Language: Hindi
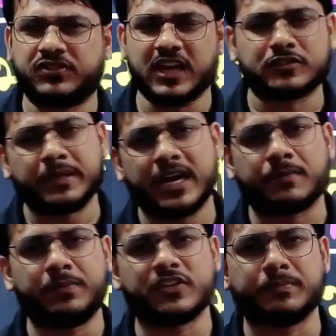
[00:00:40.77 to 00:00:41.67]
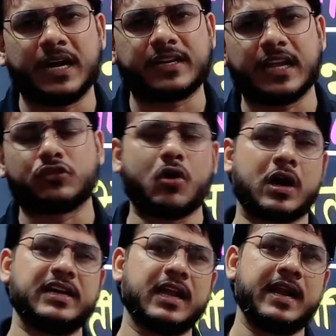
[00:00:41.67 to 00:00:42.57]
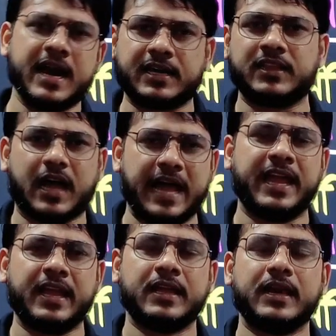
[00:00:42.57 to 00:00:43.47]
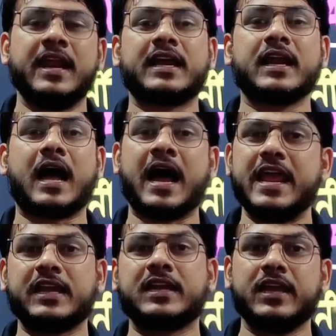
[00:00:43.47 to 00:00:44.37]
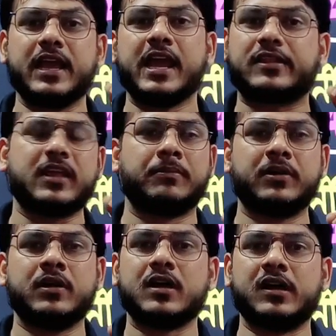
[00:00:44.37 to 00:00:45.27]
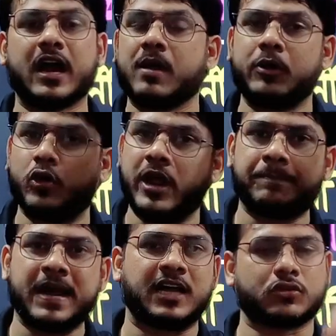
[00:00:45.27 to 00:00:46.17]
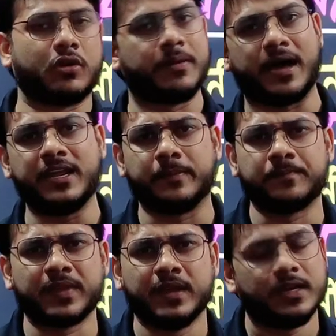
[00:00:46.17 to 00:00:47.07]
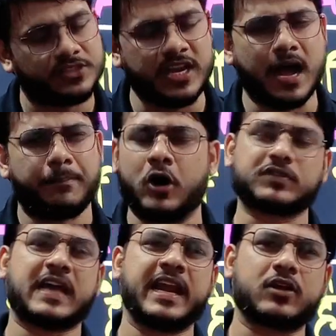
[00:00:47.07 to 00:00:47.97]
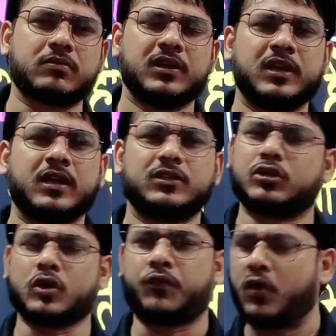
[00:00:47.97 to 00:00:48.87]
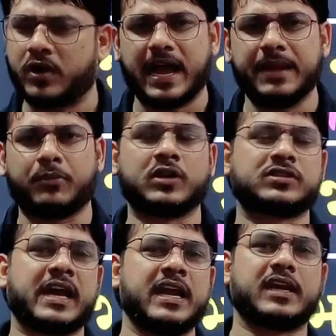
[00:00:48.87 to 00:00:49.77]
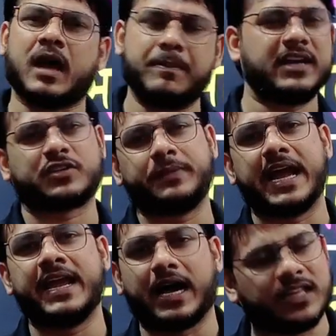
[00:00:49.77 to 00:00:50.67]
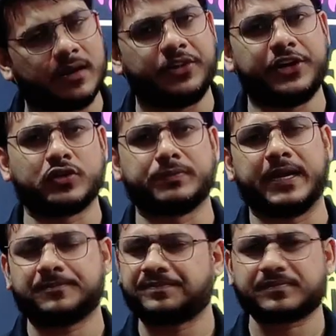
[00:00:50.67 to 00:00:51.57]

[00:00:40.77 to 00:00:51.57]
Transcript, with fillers: दस मिनट बीस मिनट या दो घंटे लेट आए लेकिन आएगी एकदम गर्म लोहे पे हथौड़े वाली जी हां बहुत सारे दोस्तों फोन आए बहुत सारे कमेंट्स भी आए अदर वीडियोस में